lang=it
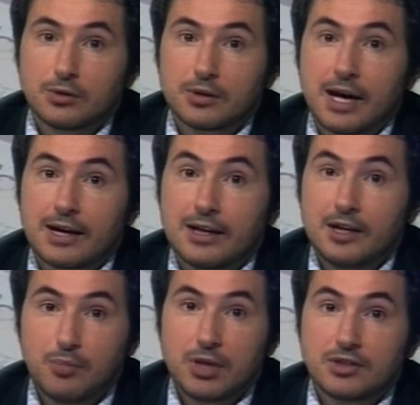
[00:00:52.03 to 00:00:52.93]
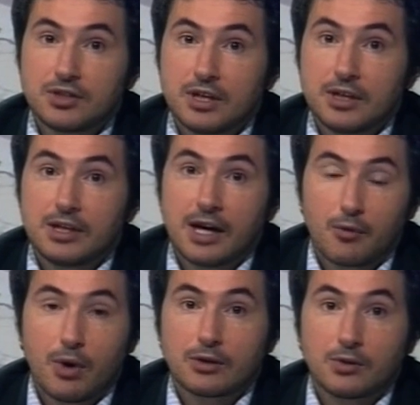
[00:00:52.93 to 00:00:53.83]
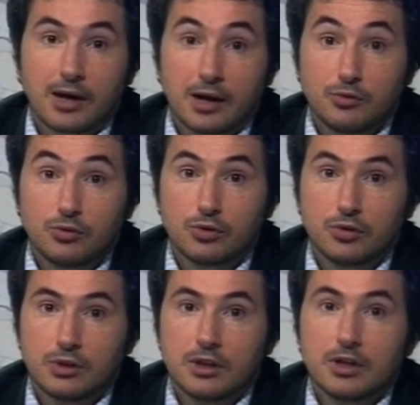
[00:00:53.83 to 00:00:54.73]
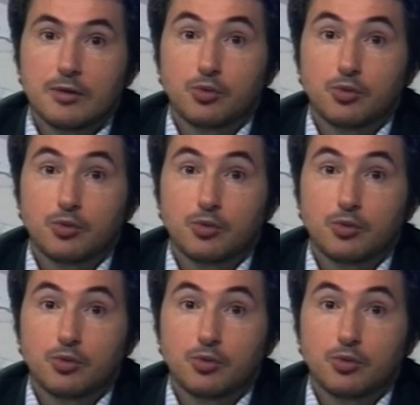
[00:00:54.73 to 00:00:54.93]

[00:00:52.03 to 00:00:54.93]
tornare i pensieri a quanto accaduto eh,